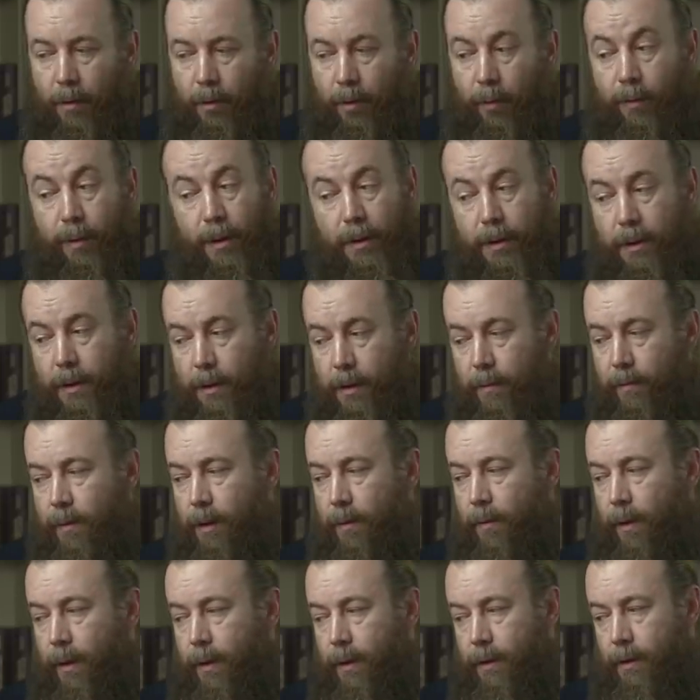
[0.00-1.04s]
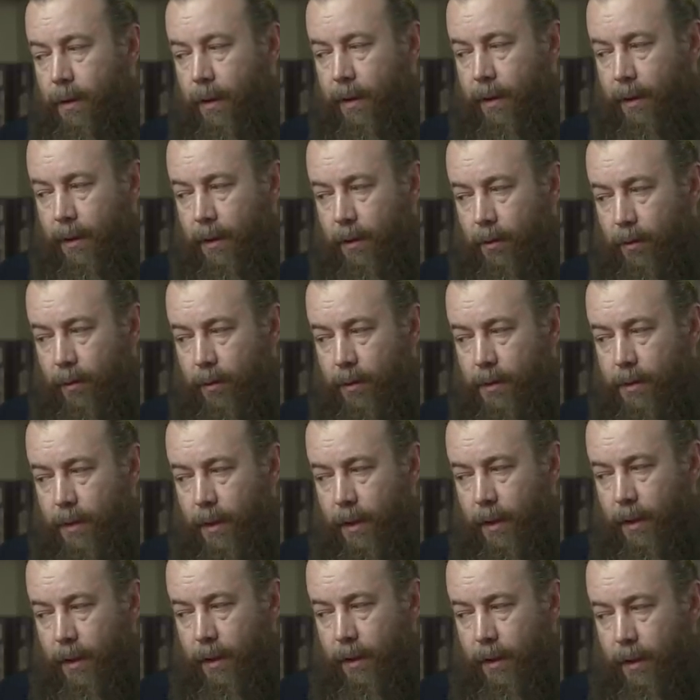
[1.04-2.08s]
Но обратите внимание, дорогие
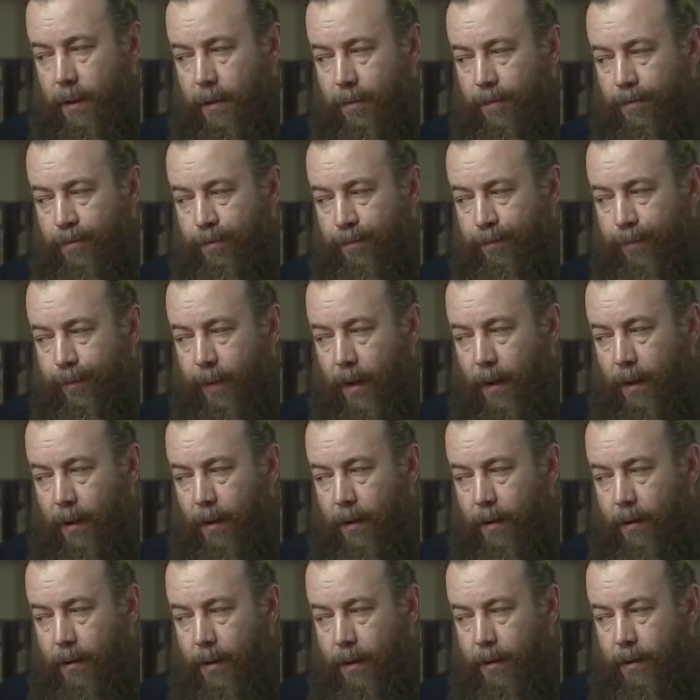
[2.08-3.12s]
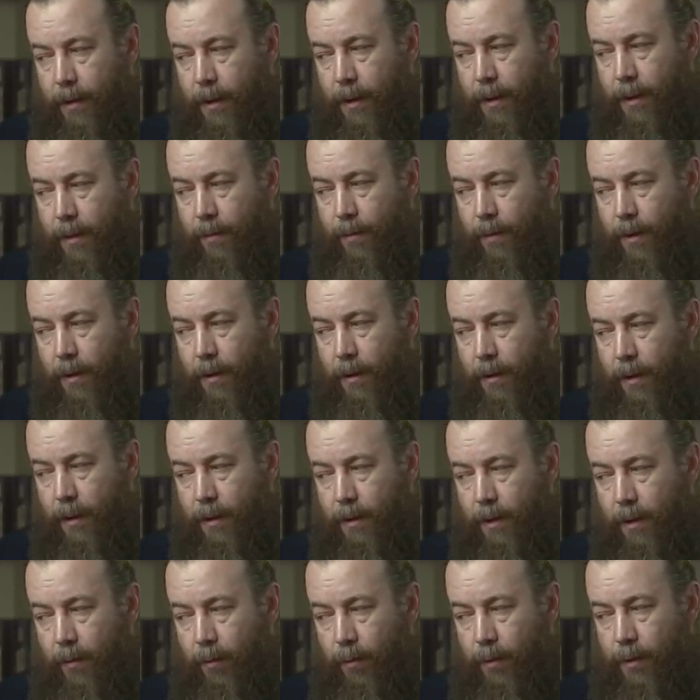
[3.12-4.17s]
друзья, и э, над этим
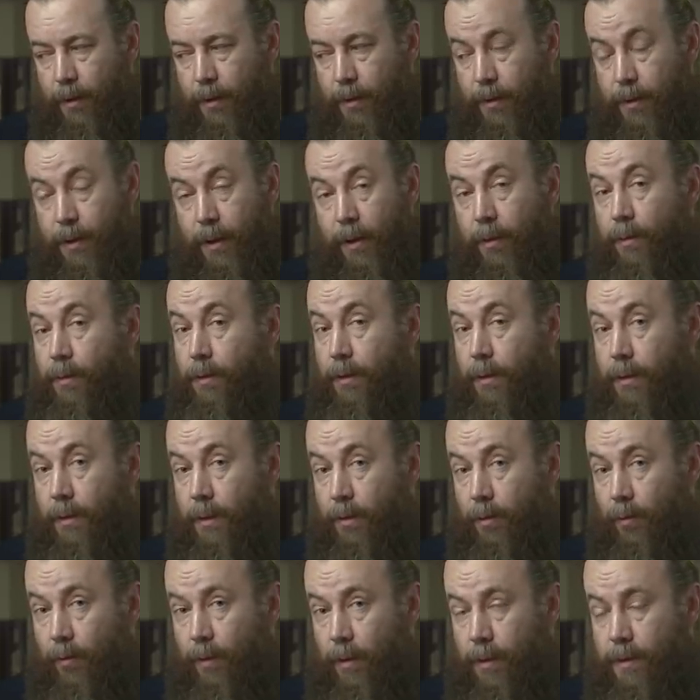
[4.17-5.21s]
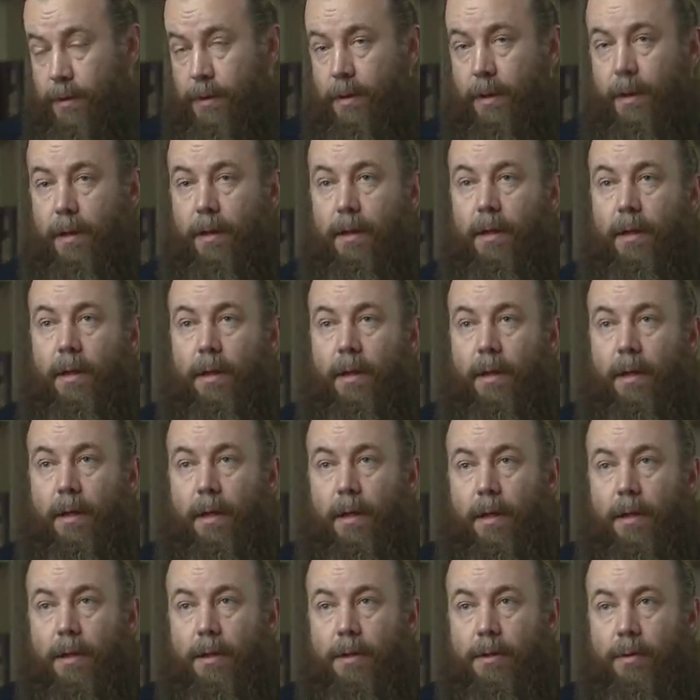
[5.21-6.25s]
надо очень серьезно задуматься,
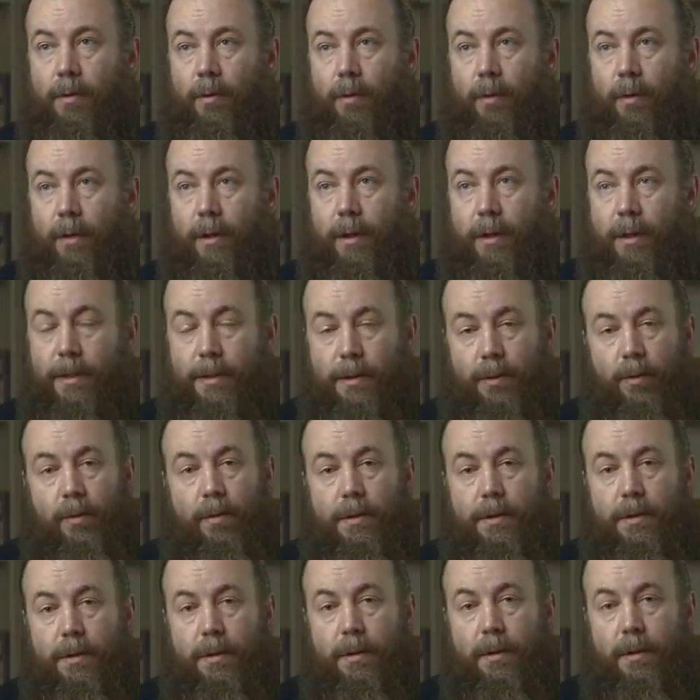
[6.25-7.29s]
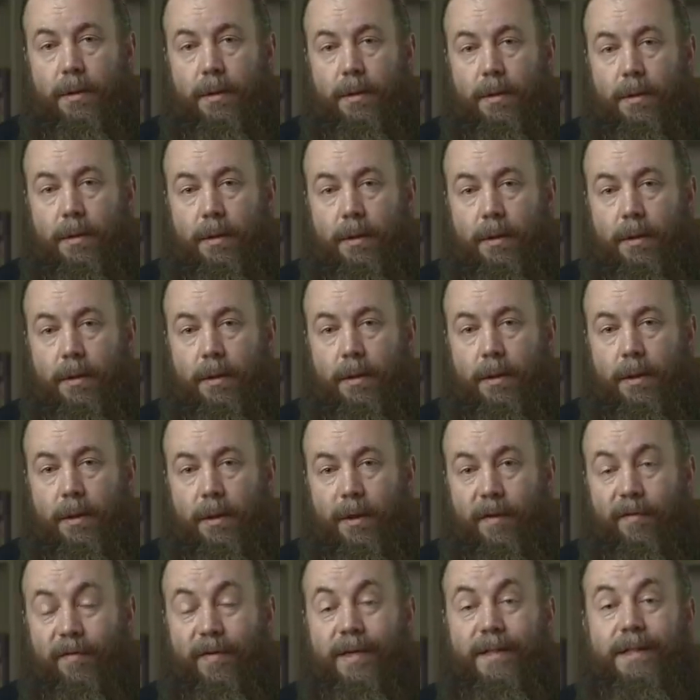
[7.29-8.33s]
что Христос,
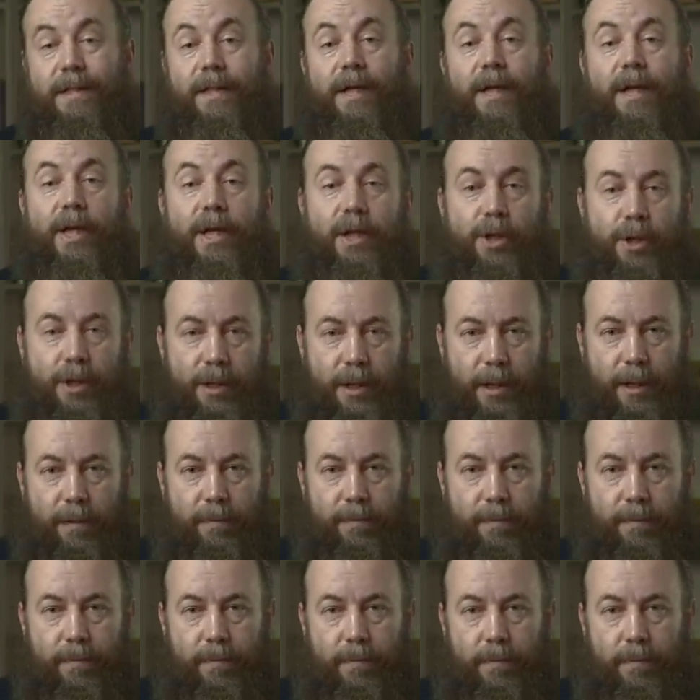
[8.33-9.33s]
воскресший,